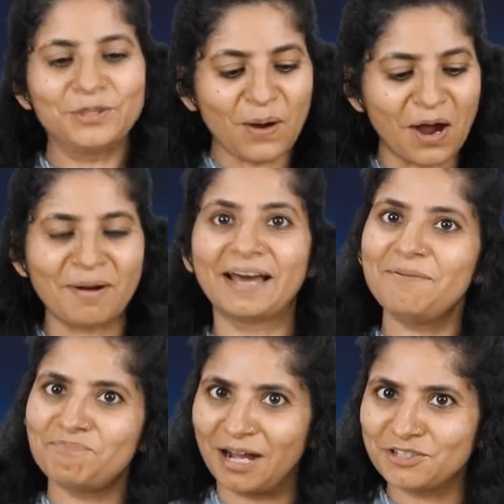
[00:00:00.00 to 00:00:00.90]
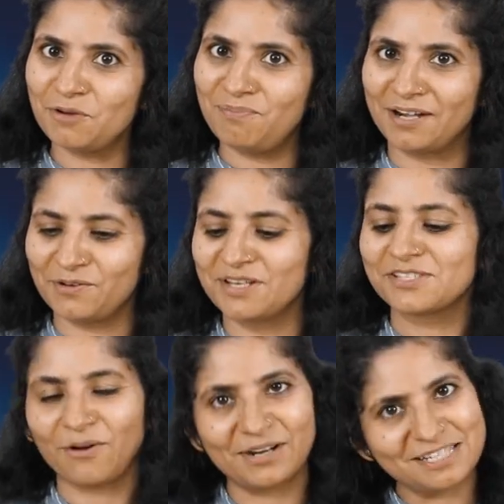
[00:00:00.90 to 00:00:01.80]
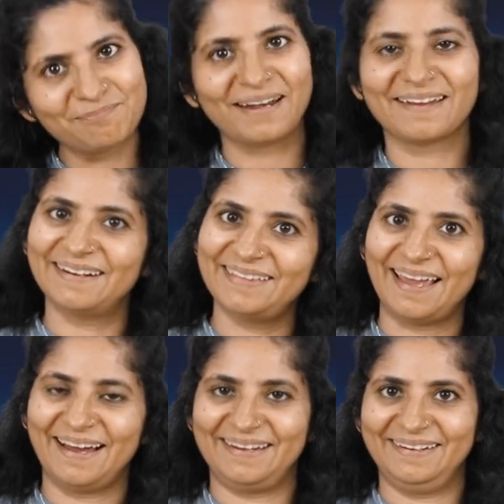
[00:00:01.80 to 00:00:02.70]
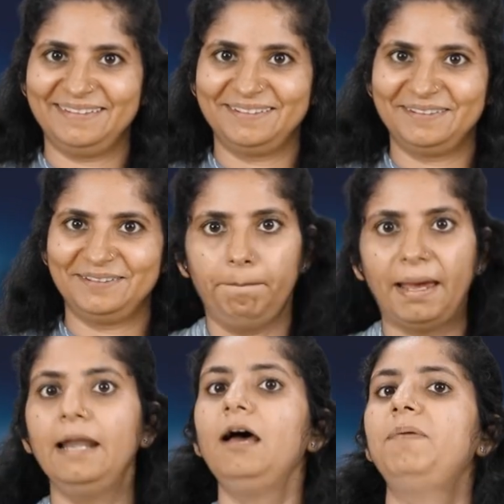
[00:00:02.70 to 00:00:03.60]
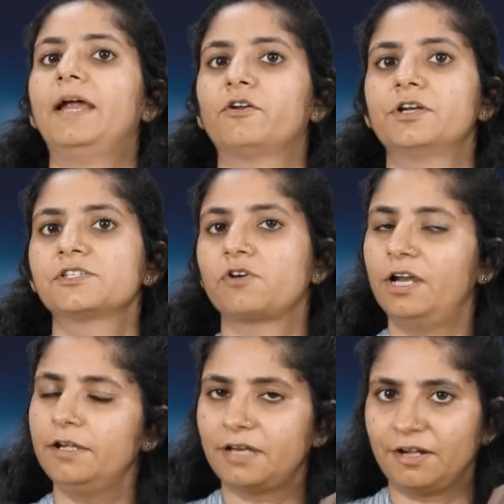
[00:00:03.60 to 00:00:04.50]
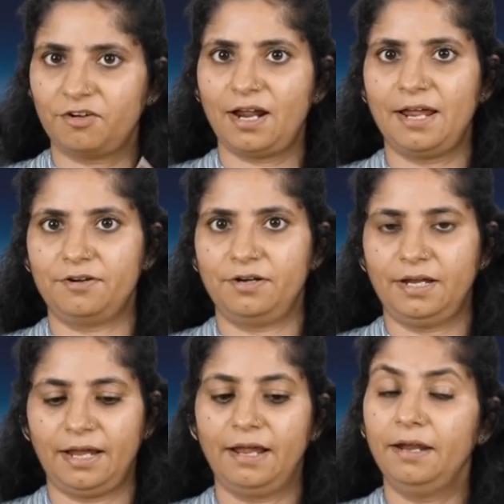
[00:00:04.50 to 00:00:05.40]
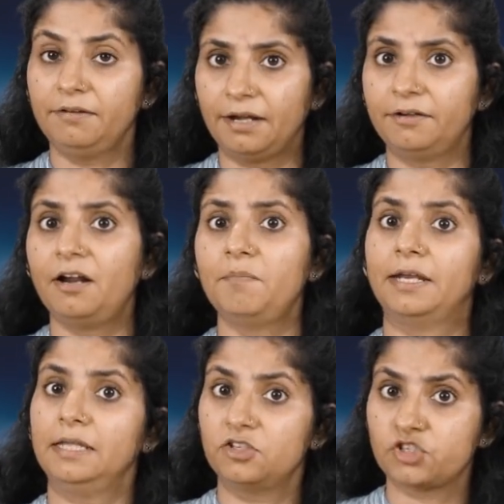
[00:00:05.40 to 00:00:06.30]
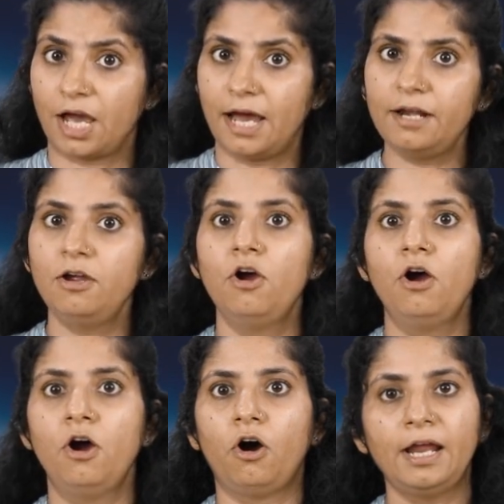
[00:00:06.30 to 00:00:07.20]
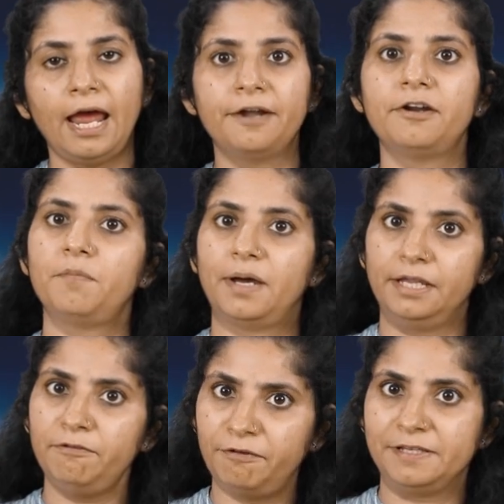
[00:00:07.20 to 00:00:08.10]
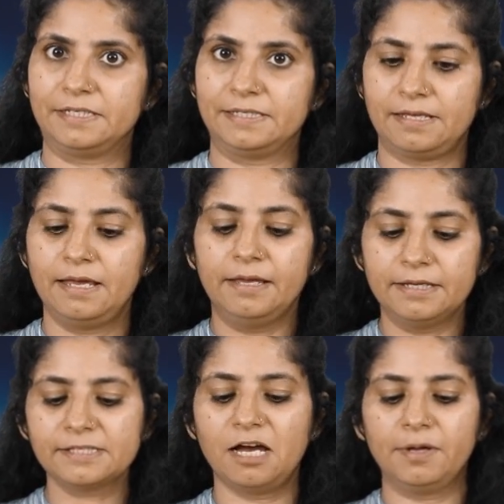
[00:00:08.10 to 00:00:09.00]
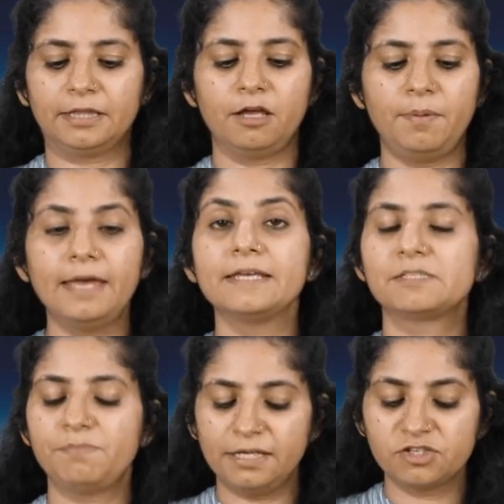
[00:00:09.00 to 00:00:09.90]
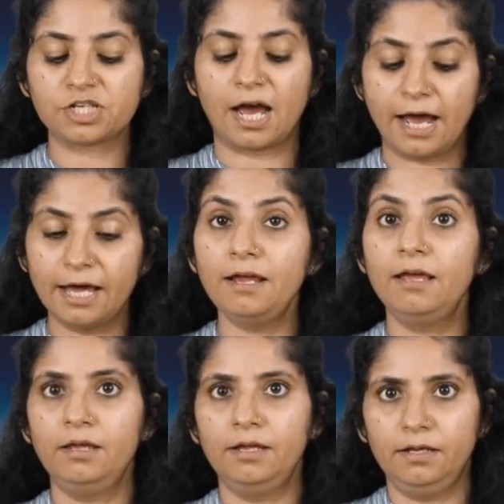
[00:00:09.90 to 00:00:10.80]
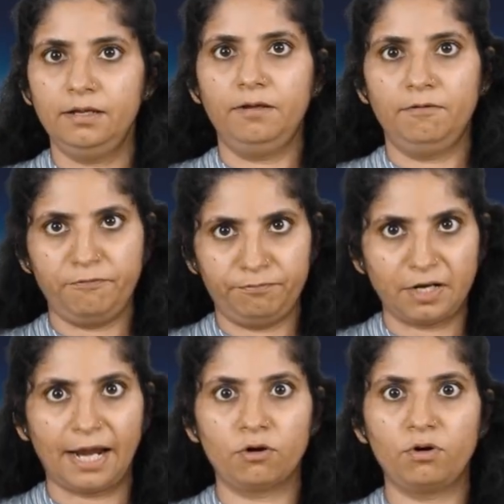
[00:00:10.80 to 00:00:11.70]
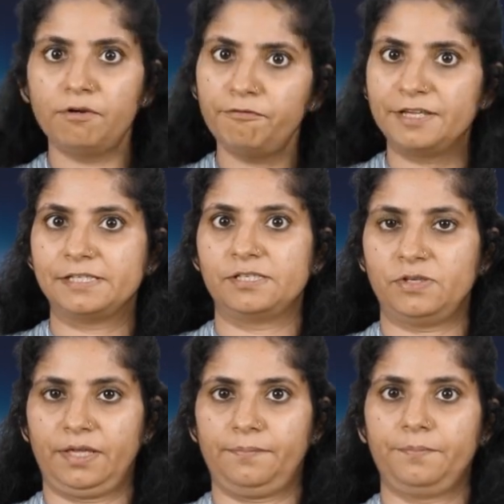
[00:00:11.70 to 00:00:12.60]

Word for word: तो हमारे पांचों प्लेटोनिक सॉलिड्स बनकर तैयार हैं पहला प्लेटोनिक सॉलिड टेट्राहेड्रन है टेट्रा माने चार और हेड्रा माने फेसेस इसका मतलब है इसमें चार ट्राइंगुलर फेसेस हैं